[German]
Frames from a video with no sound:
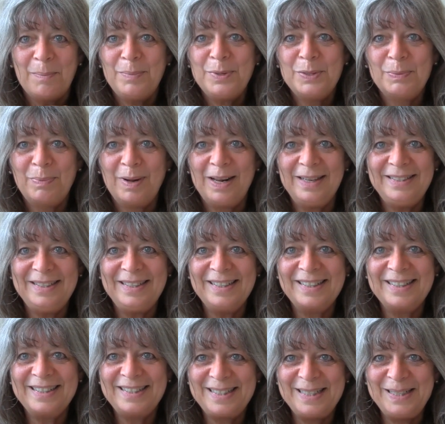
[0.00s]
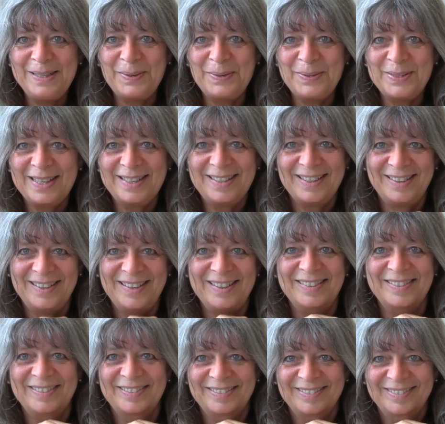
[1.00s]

Bis bald, Ihre Christine Rosatana.